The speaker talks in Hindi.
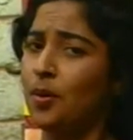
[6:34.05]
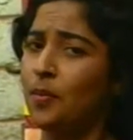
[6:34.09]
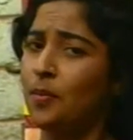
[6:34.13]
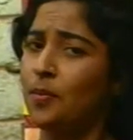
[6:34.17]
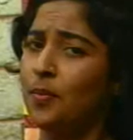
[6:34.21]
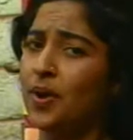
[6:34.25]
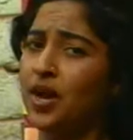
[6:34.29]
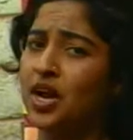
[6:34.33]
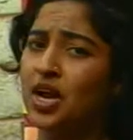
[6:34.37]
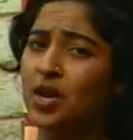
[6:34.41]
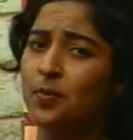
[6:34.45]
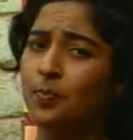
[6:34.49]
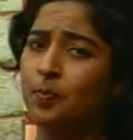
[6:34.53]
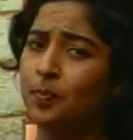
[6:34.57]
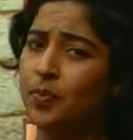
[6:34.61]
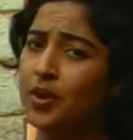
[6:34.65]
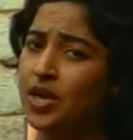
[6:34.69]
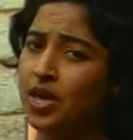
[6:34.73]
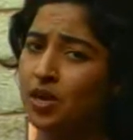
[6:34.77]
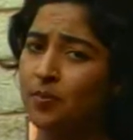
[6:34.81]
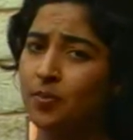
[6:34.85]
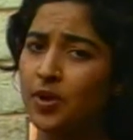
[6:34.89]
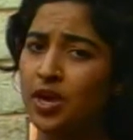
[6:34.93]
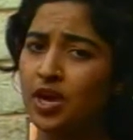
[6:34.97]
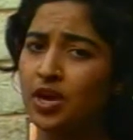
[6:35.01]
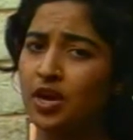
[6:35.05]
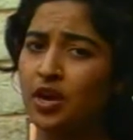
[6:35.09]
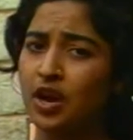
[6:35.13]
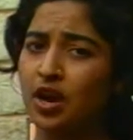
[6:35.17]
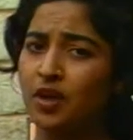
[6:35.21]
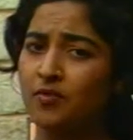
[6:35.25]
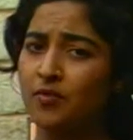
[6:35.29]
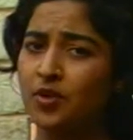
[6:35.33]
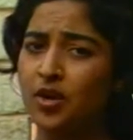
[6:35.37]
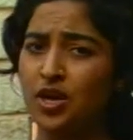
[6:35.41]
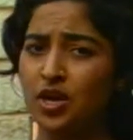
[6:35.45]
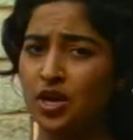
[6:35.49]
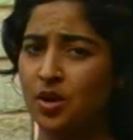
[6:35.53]
मगर फिर भी
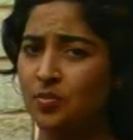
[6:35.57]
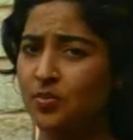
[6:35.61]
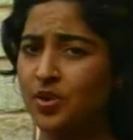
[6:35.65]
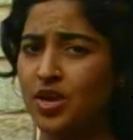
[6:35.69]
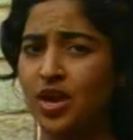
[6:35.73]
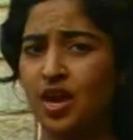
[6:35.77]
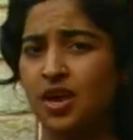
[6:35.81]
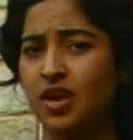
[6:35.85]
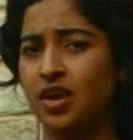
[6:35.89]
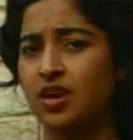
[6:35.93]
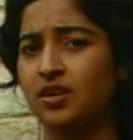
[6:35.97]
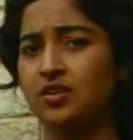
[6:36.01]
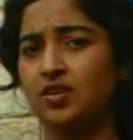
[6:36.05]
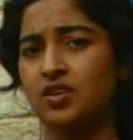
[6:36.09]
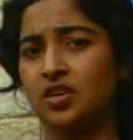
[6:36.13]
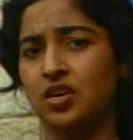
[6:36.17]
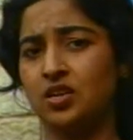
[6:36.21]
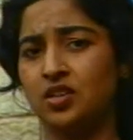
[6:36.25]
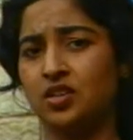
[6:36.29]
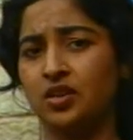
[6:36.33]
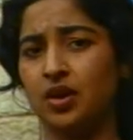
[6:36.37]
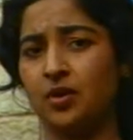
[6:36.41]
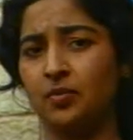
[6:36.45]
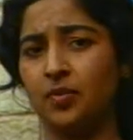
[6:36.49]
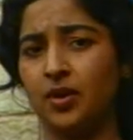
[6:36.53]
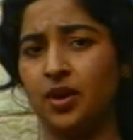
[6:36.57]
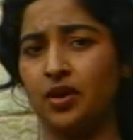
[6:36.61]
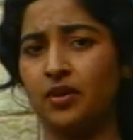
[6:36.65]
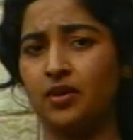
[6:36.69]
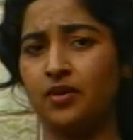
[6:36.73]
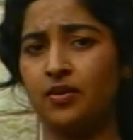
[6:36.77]
काफ़ी कमियां हैं इस चर्चा में